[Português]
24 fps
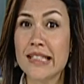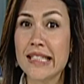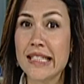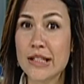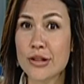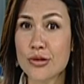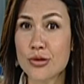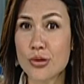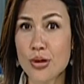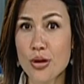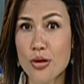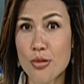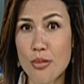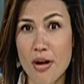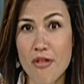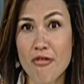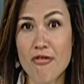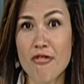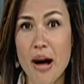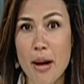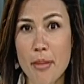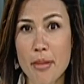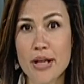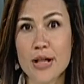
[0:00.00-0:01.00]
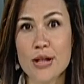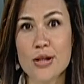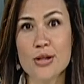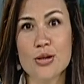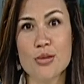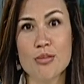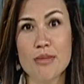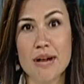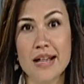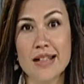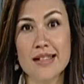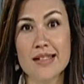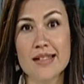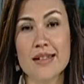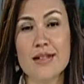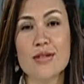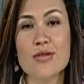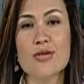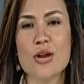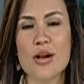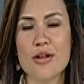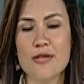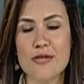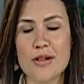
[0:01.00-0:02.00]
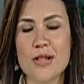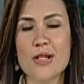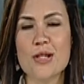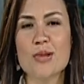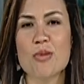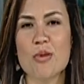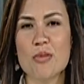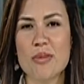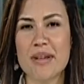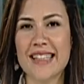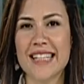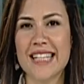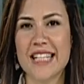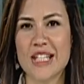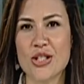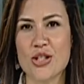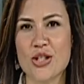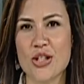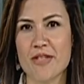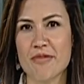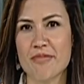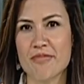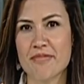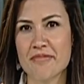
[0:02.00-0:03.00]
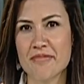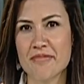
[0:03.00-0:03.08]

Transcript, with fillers: tanto que uma fábrica de máscaras já fez uma homenagem.